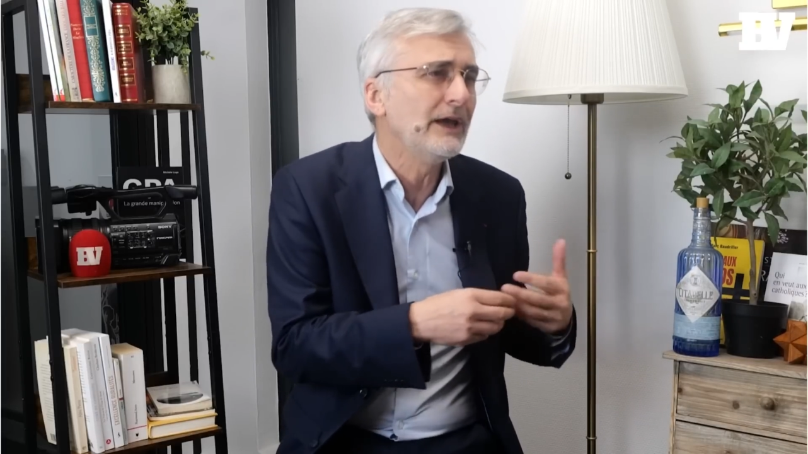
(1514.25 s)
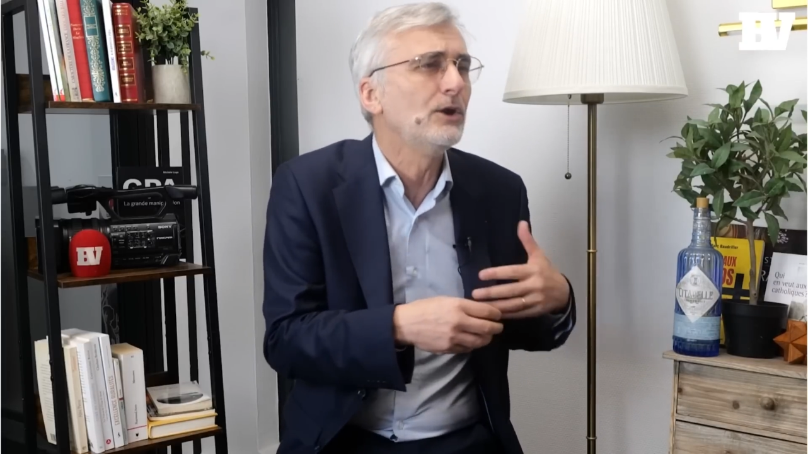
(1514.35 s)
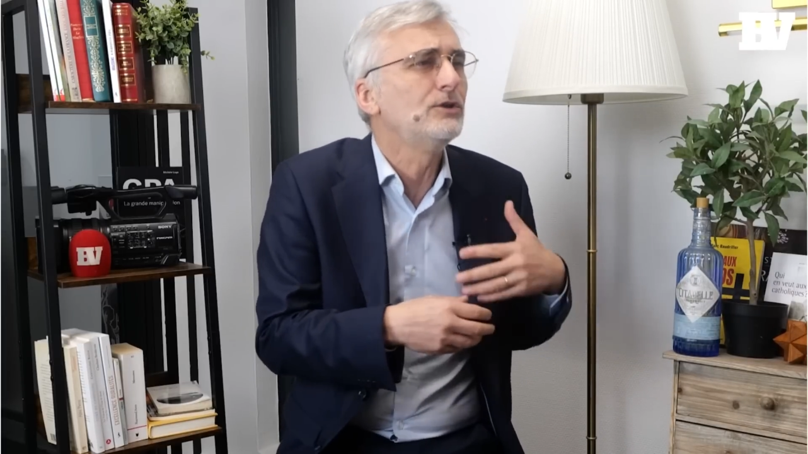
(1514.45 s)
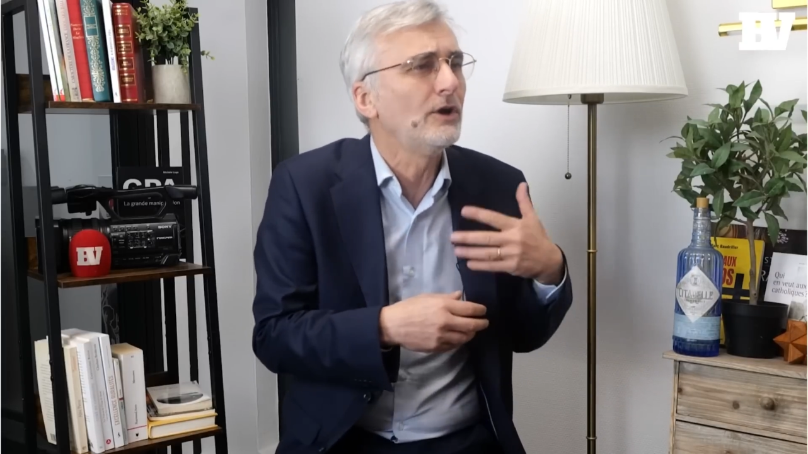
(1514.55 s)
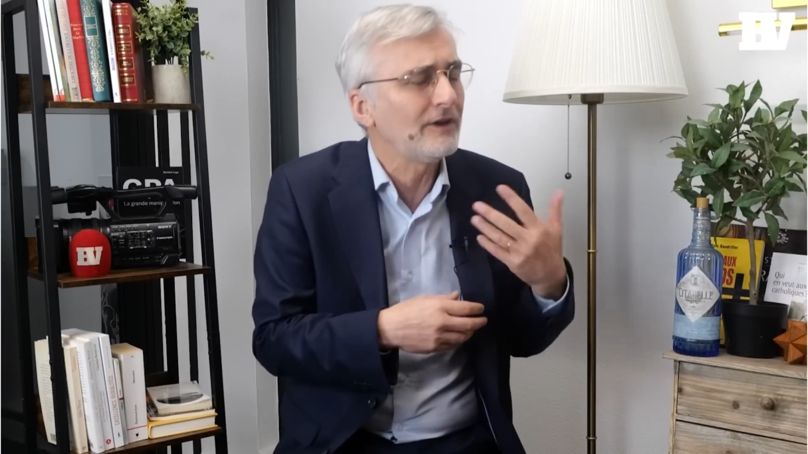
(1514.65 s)
et
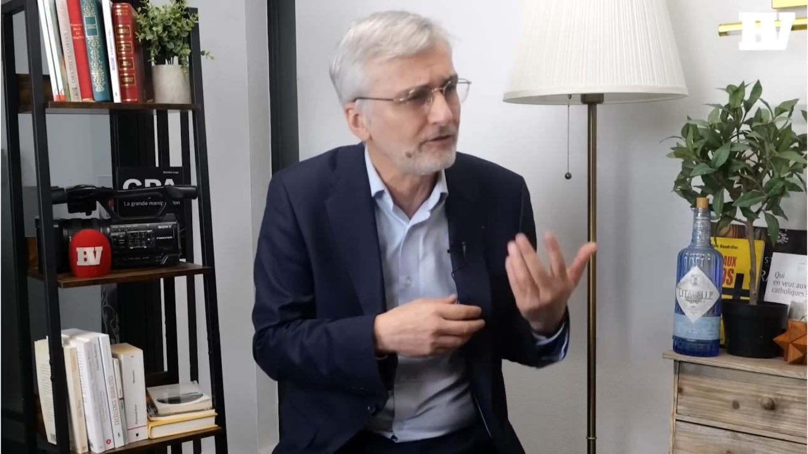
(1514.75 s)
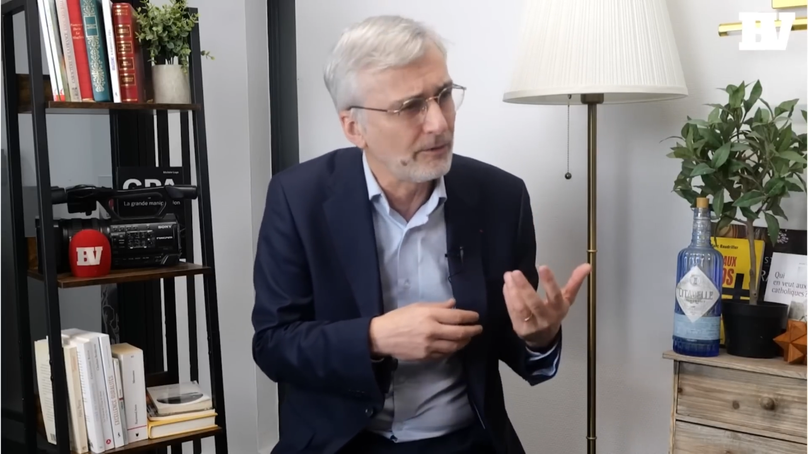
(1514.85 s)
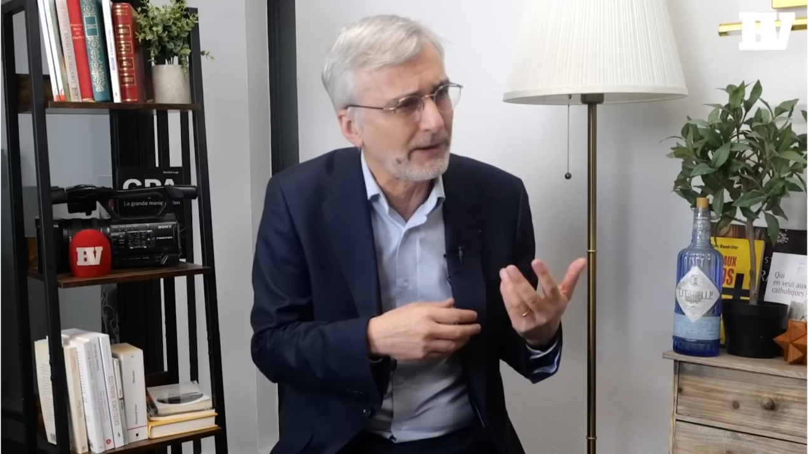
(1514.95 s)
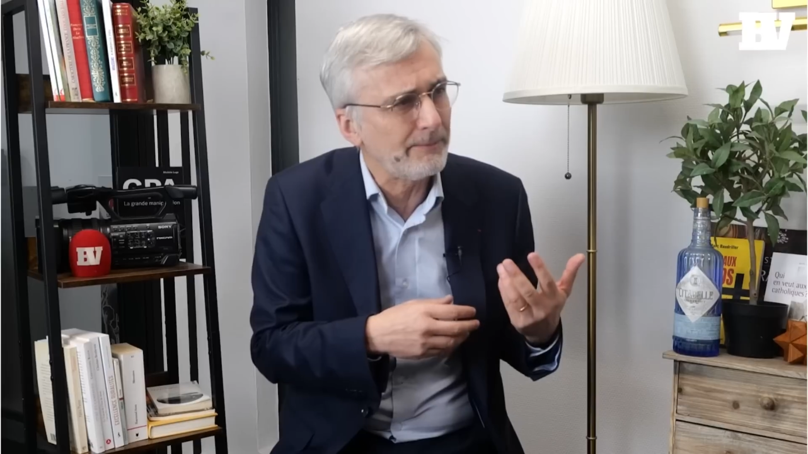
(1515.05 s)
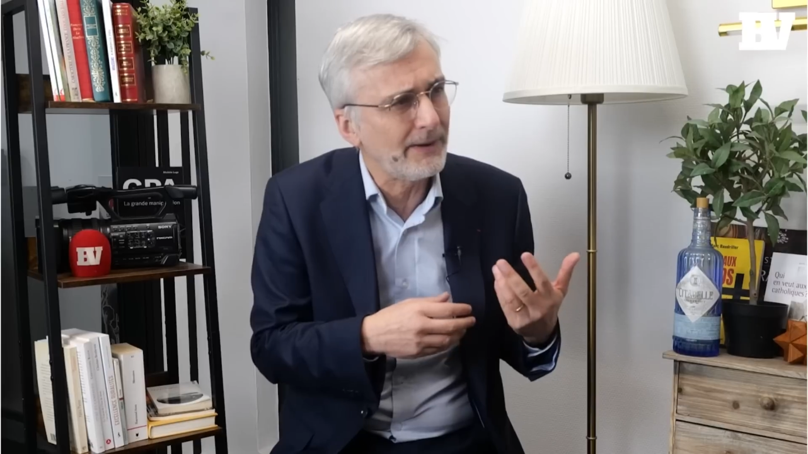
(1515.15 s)
le deuil qui
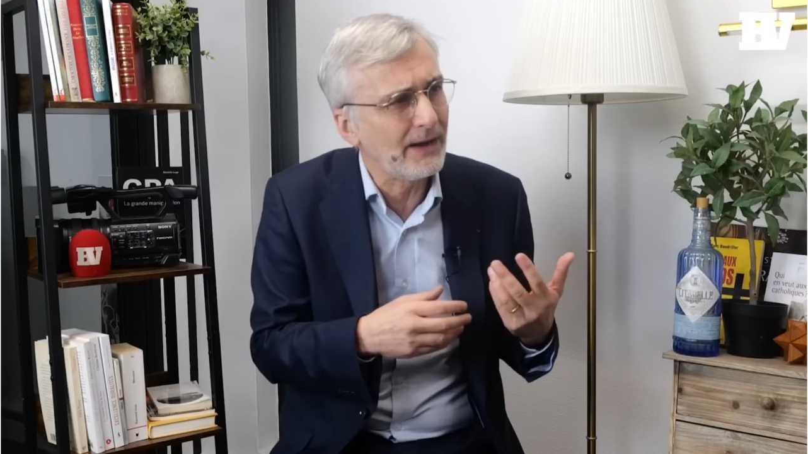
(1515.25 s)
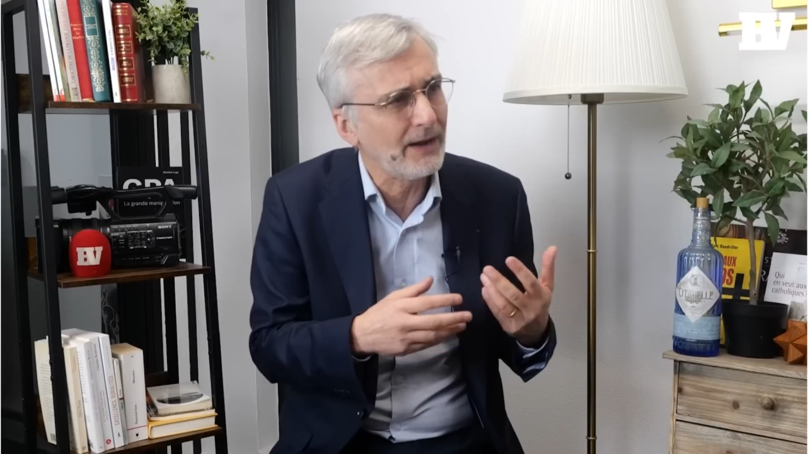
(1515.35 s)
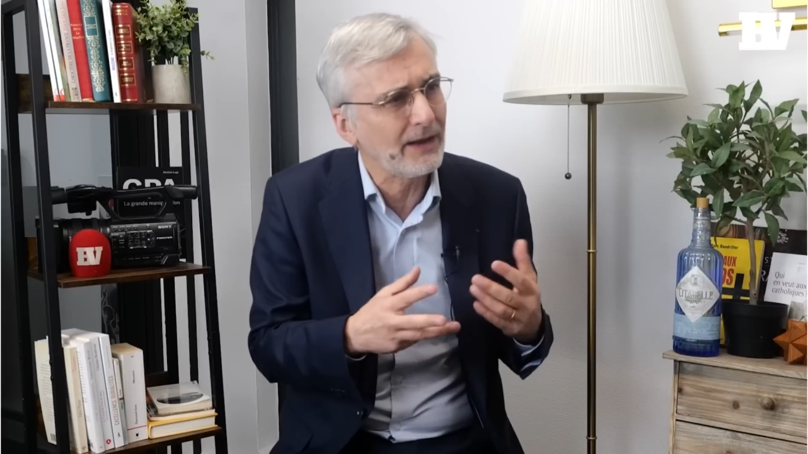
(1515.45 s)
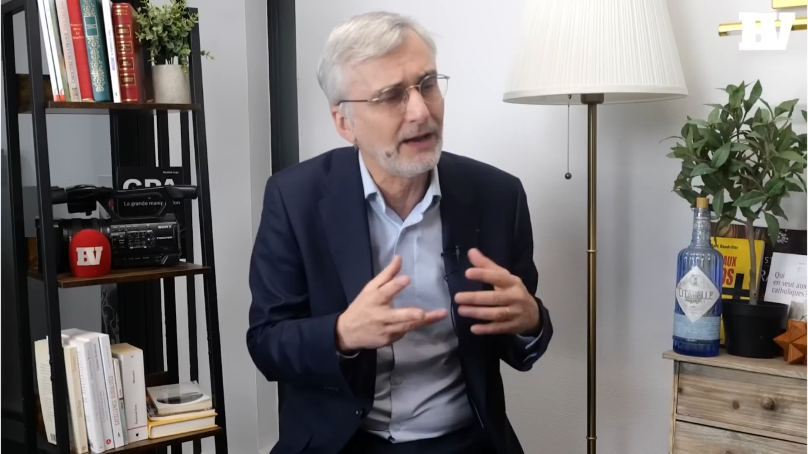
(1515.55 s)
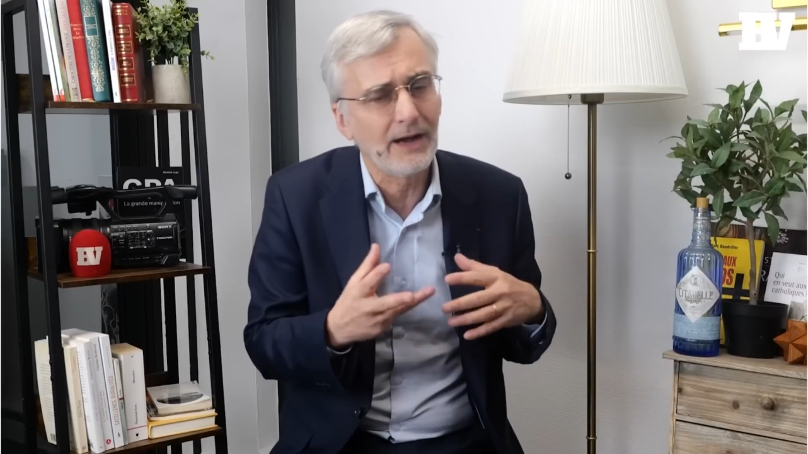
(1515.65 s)
se
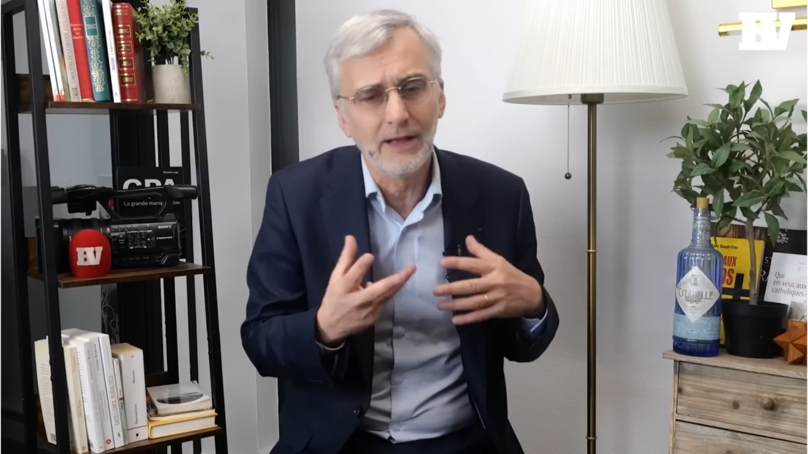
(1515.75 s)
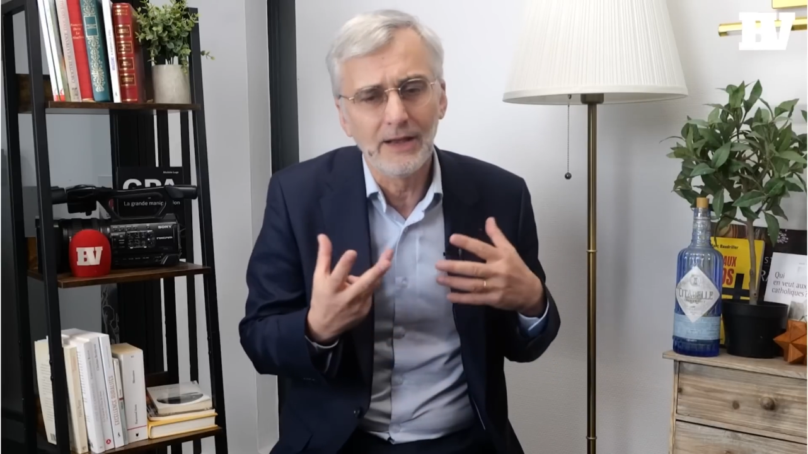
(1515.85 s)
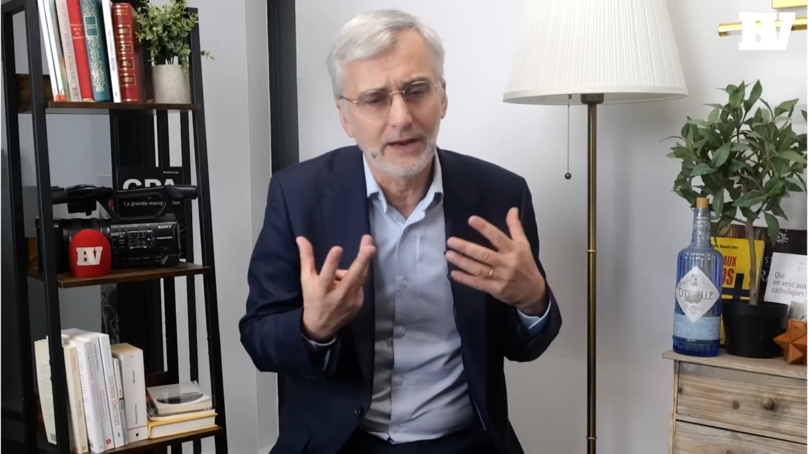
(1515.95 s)
prépare, et la,